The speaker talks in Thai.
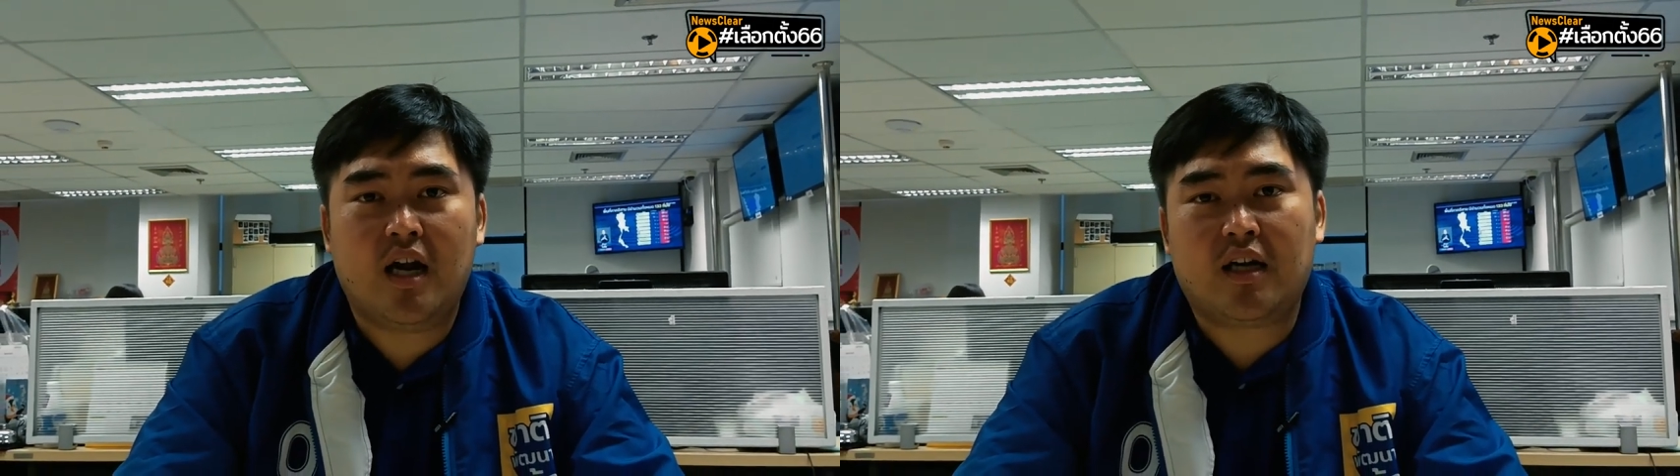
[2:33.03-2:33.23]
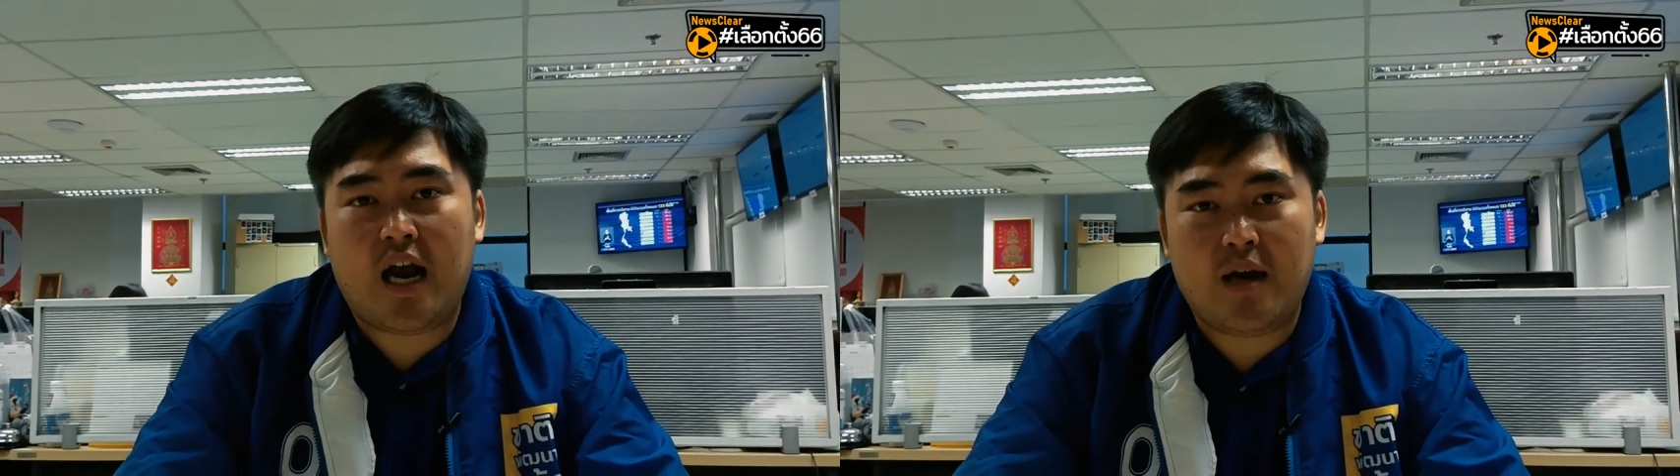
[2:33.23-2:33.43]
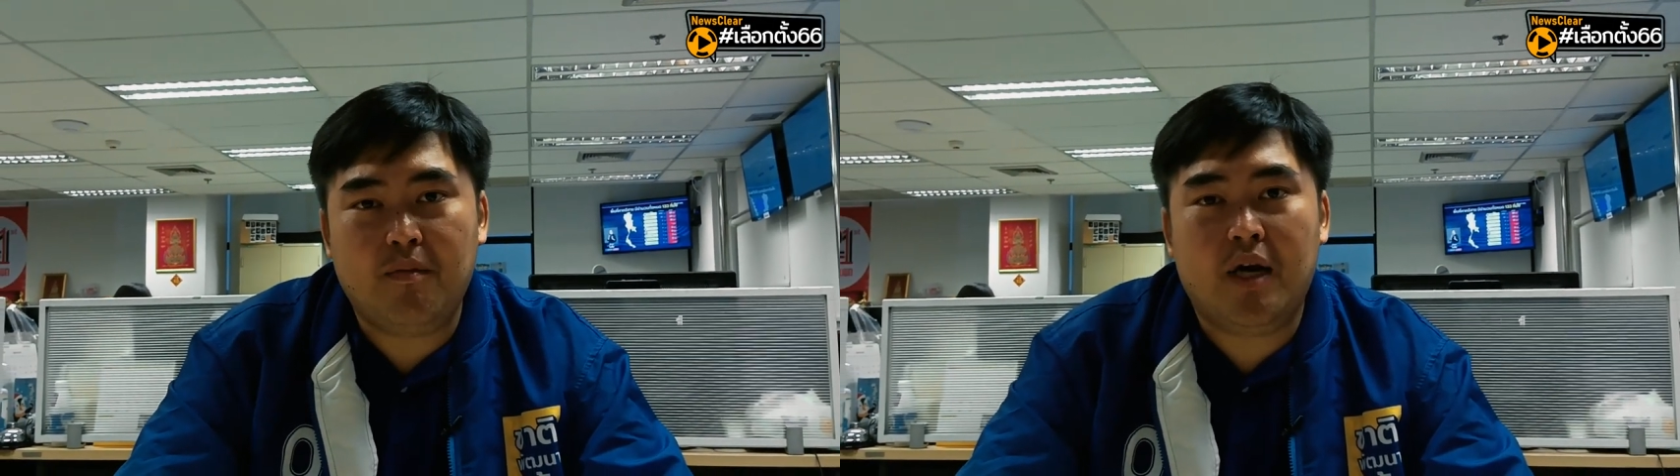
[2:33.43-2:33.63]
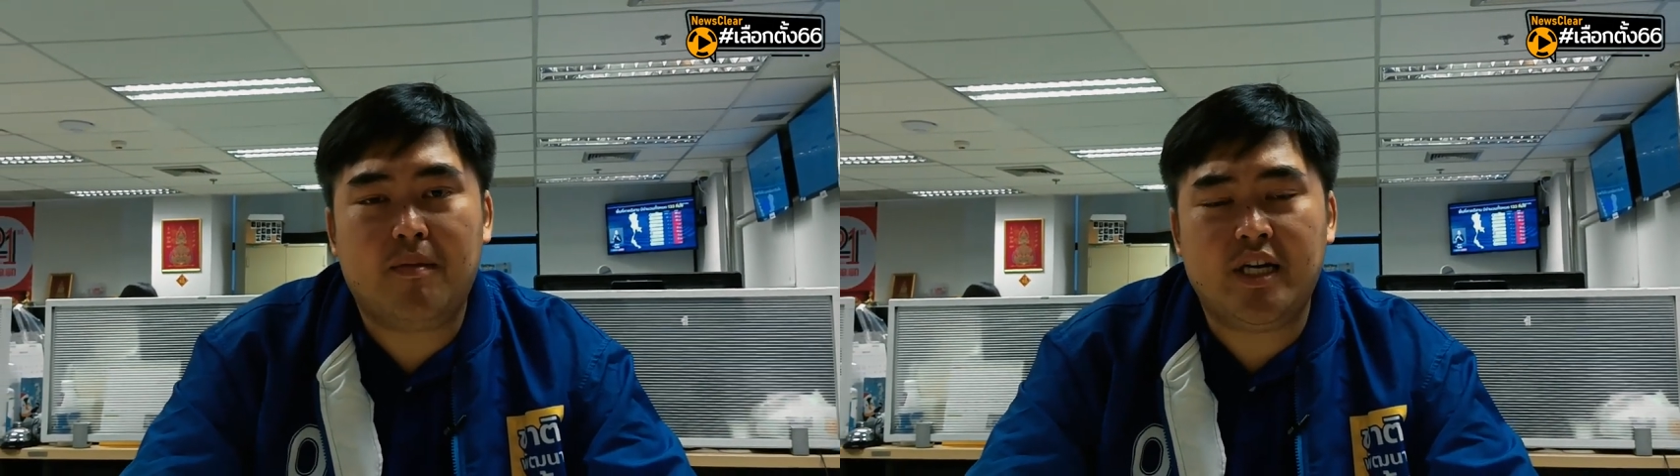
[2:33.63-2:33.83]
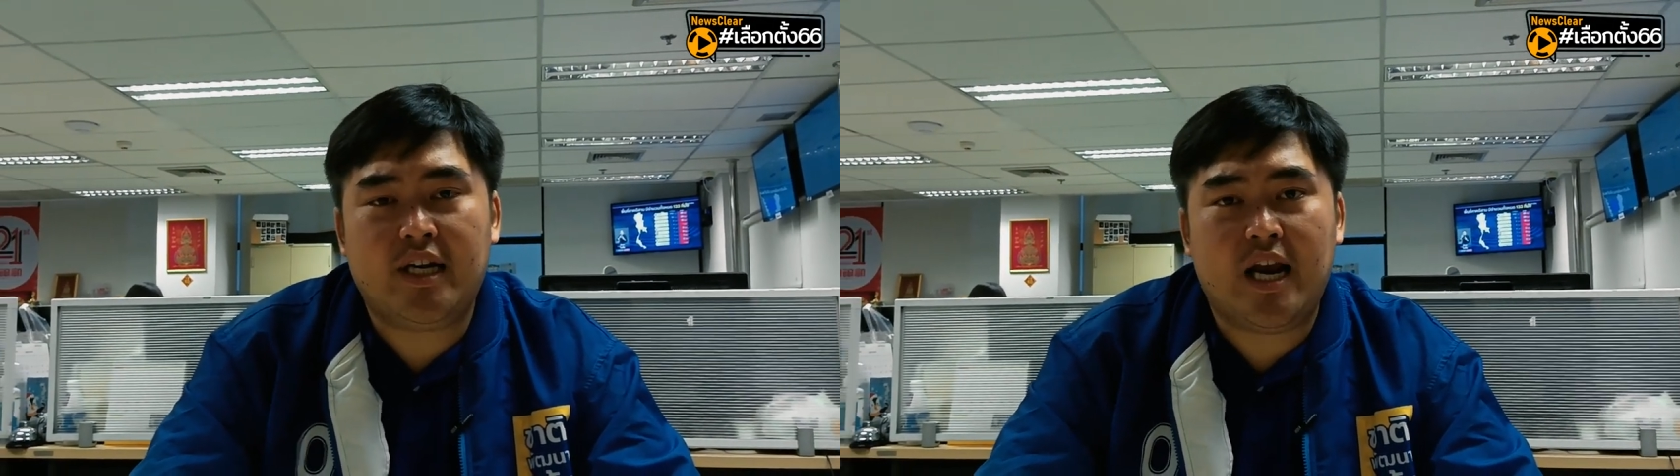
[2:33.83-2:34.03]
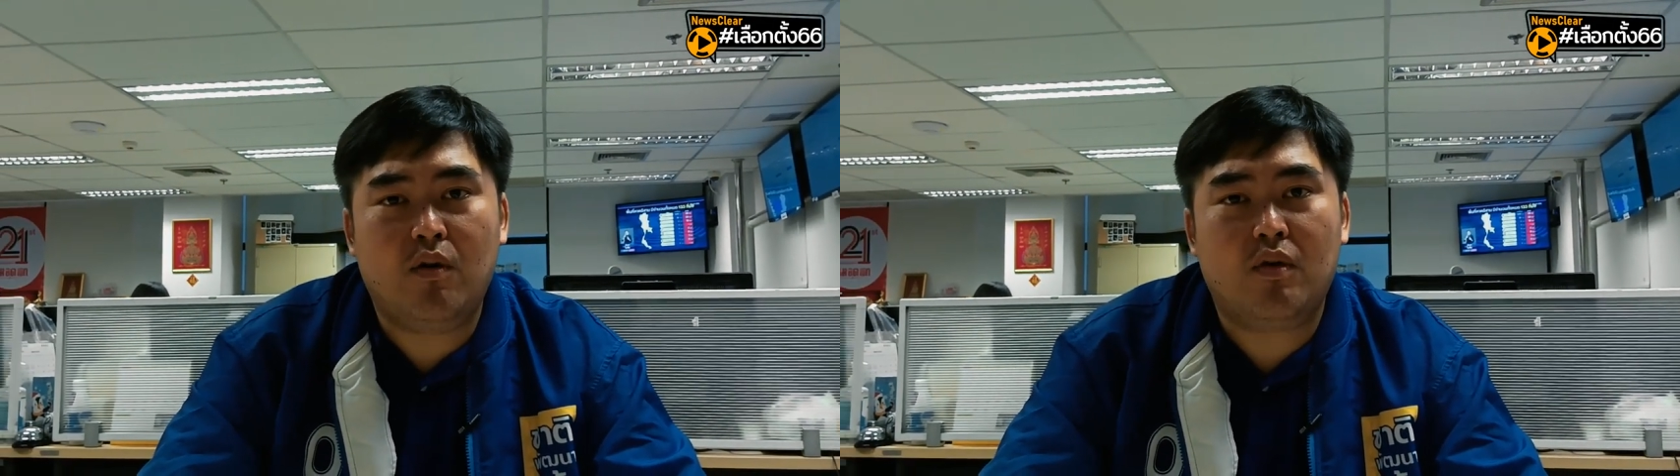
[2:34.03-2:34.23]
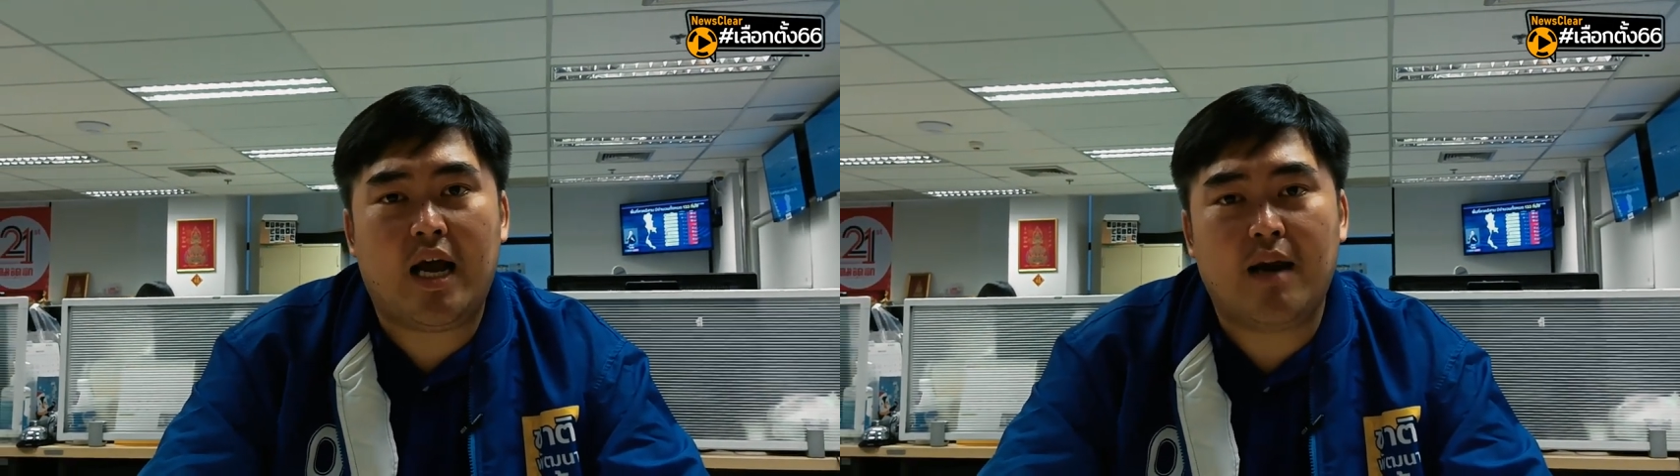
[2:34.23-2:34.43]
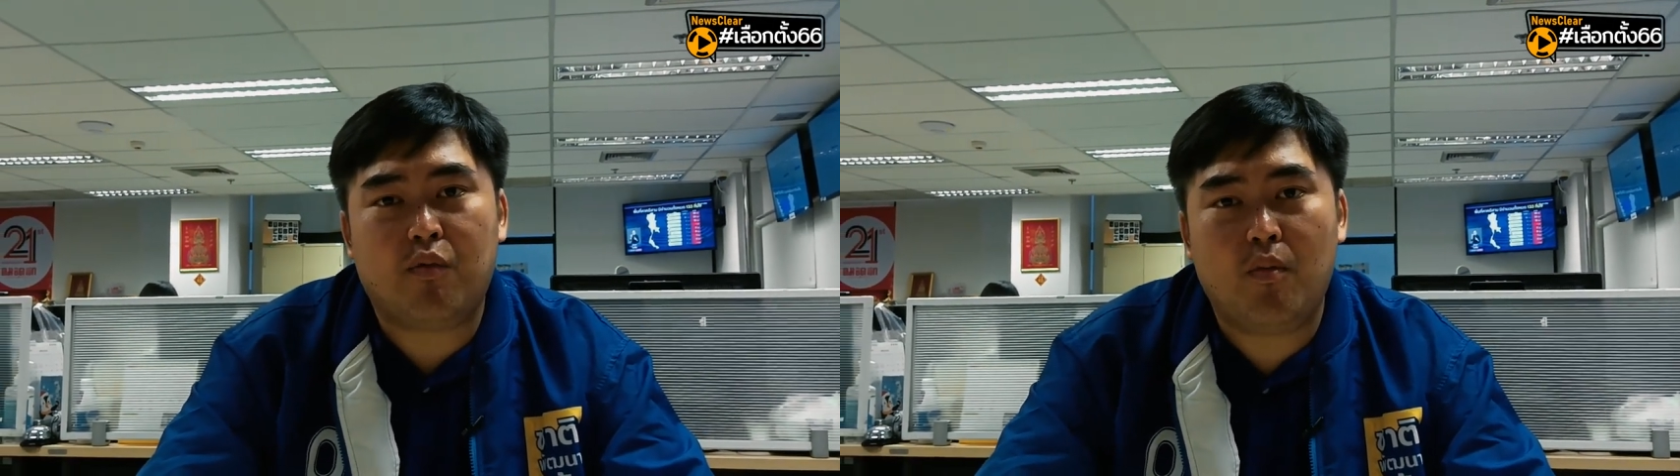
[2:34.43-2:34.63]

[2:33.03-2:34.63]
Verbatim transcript: นักการเมืองไม่ใช่แค่ลูกหลาน